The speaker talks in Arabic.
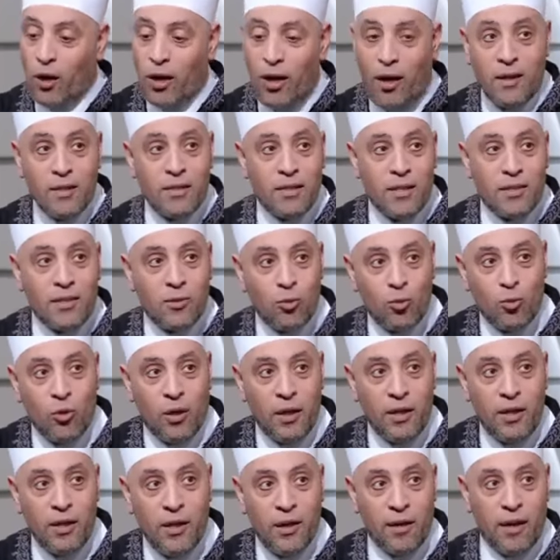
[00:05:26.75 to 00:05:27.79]
العصا
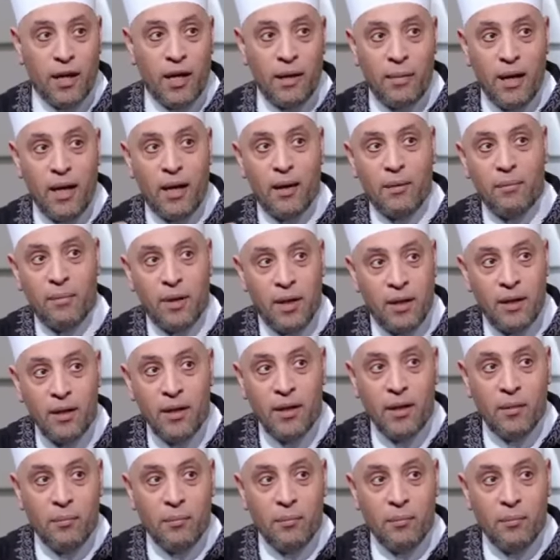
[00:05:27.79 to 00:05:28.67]
الصغيره اللي